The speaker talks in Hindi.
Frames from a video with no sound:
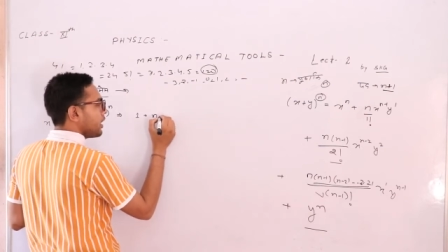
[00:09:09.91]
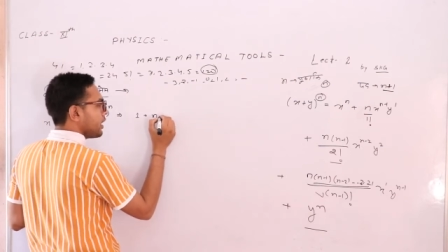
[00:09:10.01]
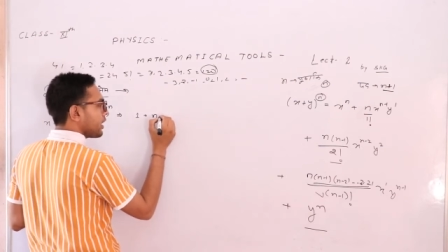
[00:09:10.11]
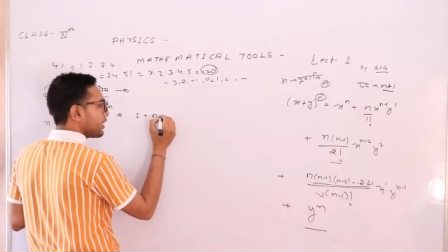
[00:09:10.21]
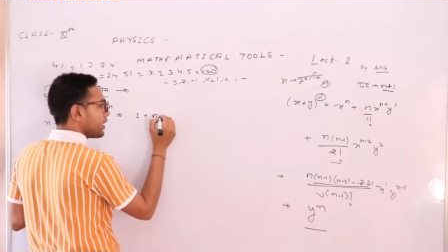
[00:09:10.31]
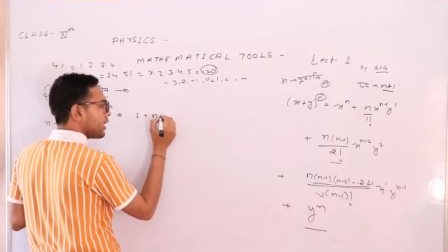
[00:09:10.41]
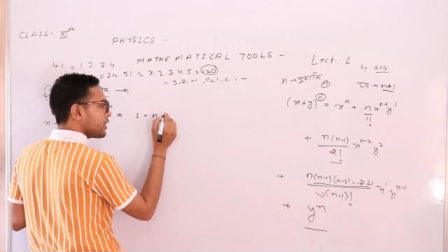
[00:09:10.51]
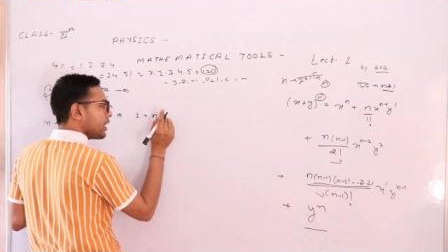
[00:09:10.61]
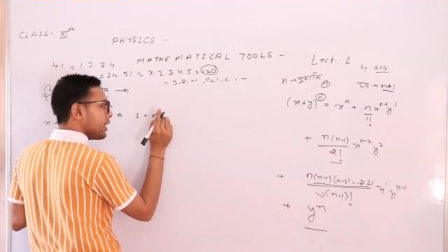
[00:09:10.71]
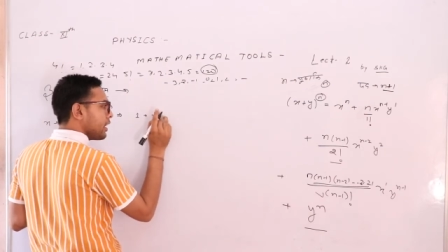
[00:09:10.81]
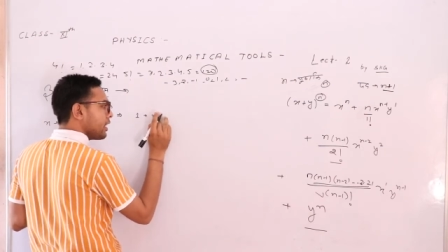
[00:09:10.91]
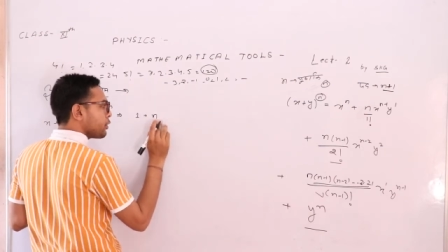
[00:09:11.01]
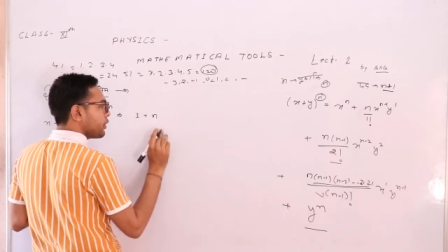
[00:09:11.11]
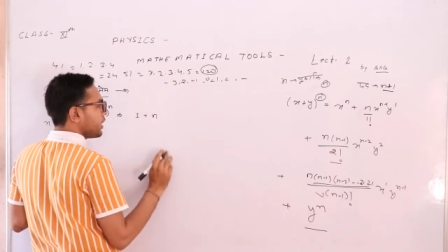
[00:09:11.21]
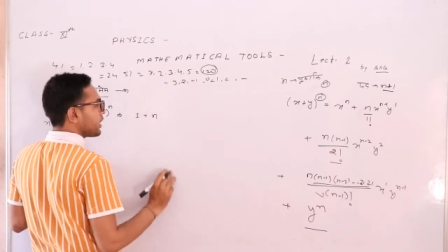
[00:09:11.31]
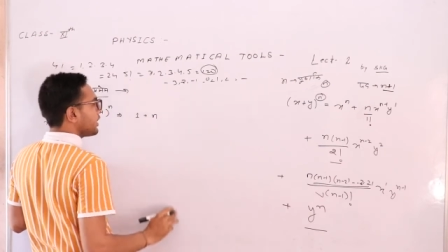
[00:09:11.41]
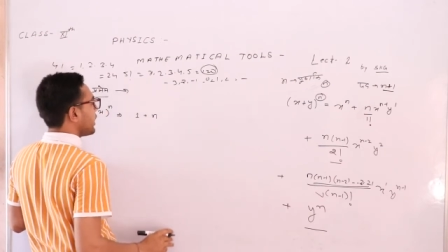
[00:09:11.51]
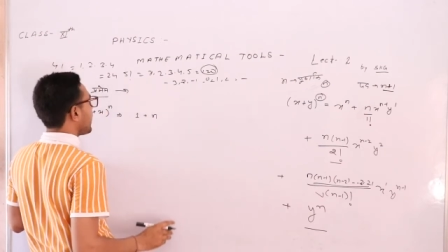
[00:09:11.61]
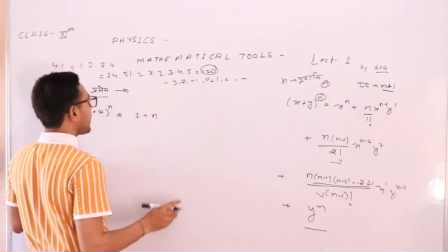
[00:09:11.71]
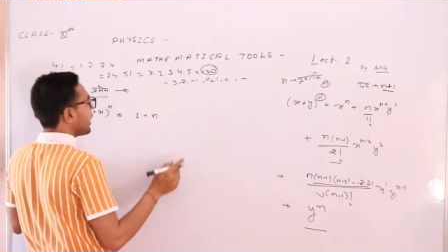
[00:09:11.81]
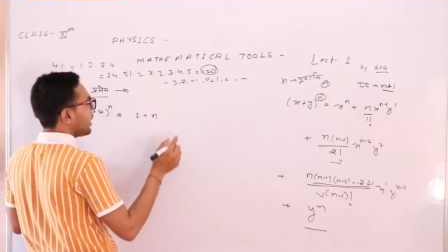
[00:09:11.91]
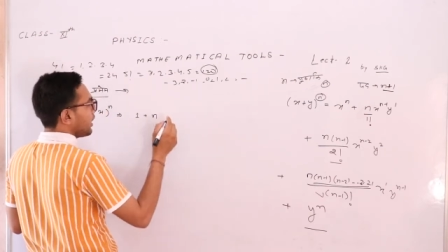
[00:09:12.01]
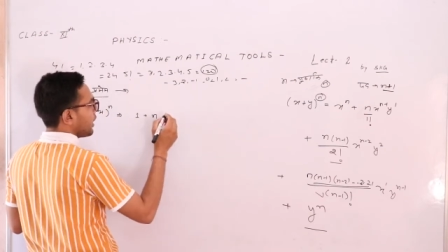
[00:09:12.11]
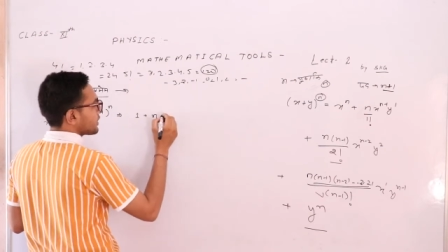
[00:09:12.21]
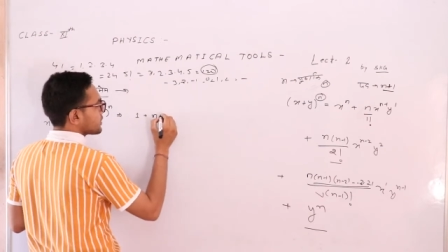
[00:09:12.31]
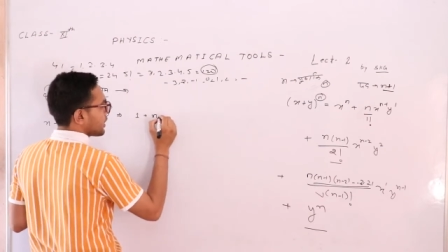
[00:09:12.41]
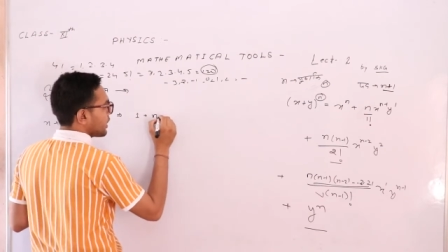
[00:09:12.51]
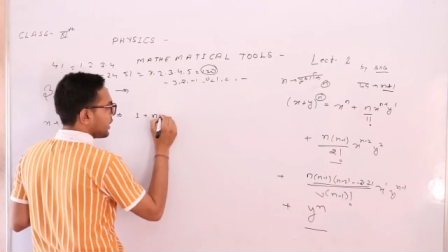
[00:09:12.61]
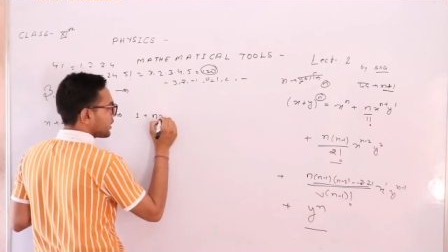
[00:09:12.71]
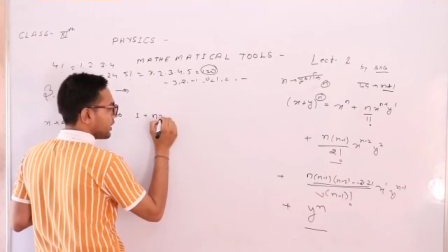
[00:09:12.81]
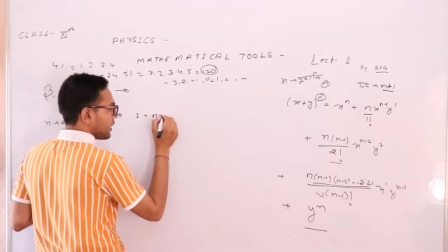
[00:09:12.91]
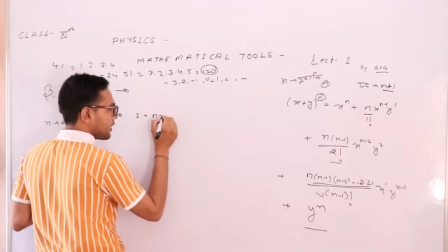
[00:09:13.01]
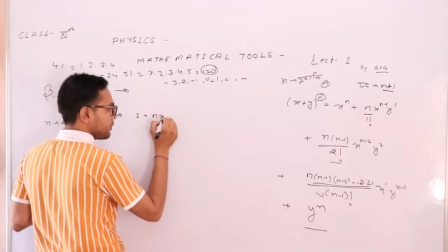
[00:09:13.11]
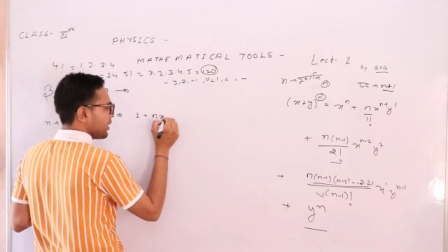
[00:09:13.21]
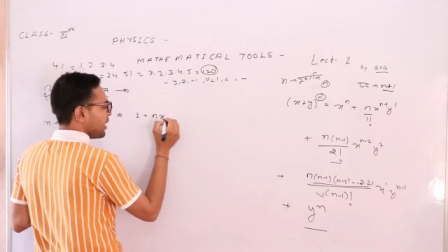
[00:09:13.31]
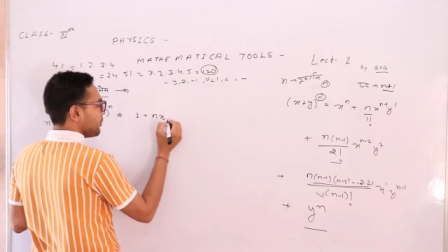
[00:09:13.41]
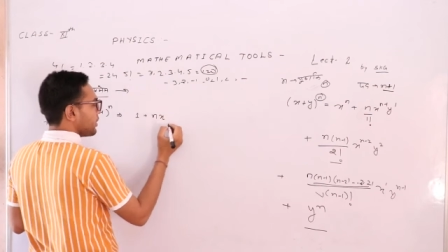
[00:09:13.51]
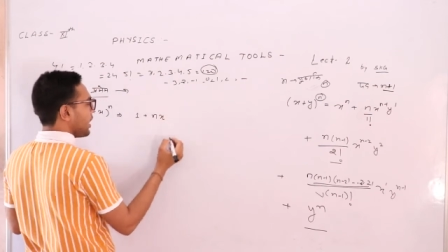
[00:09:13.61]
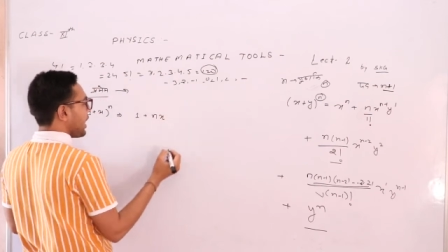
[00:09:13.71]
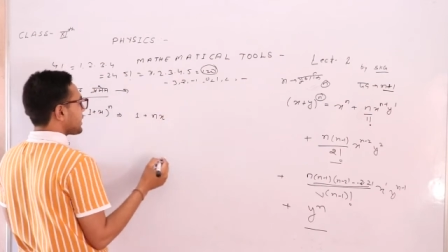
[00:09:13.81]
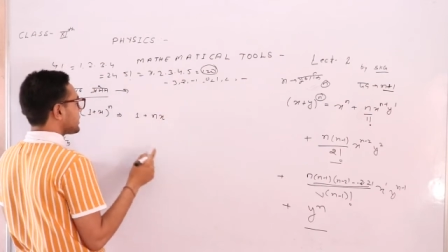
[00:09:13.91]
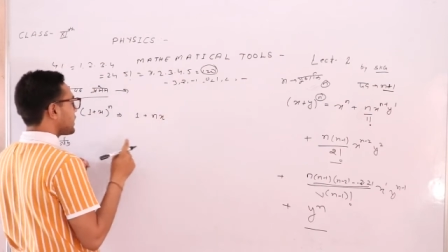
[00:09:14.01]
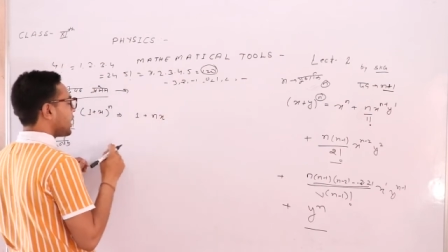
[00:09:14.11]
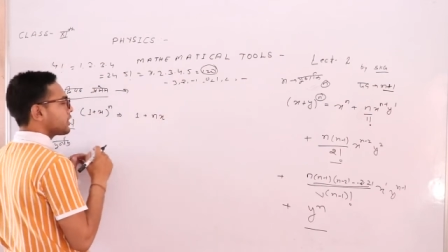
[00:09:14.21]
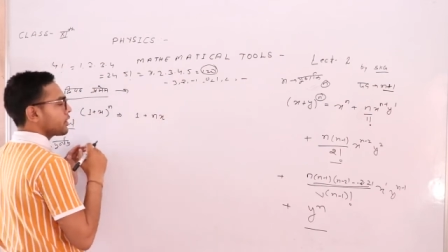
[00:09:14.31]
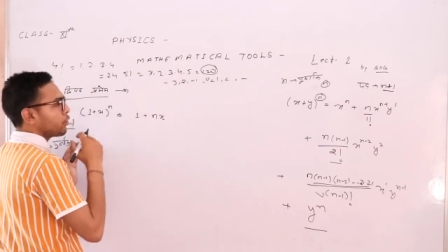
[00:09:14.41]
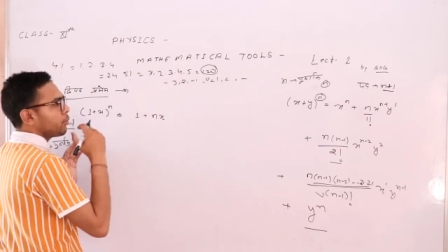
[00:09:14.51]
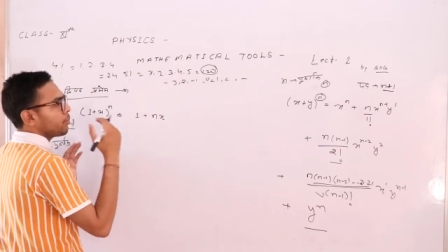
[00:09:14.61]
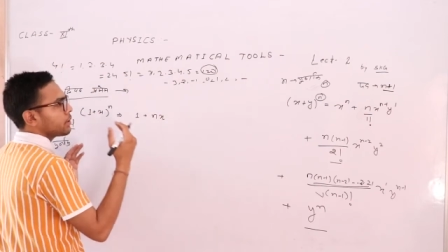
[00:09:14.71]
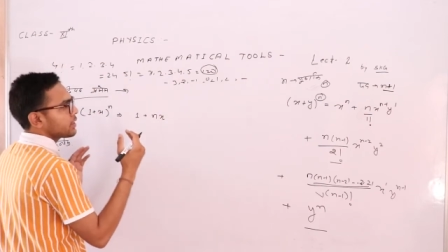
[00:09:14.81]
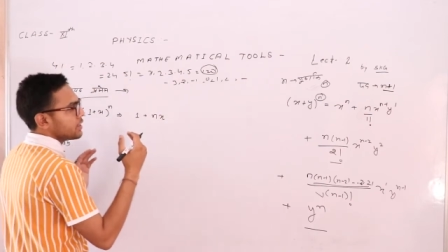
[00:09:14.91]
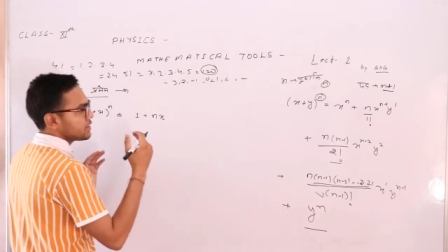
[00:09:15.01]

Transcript: एक ही घात अन है तो एक ही आएगा x की घात एक मतलब x की घात के रूप में बढ़ता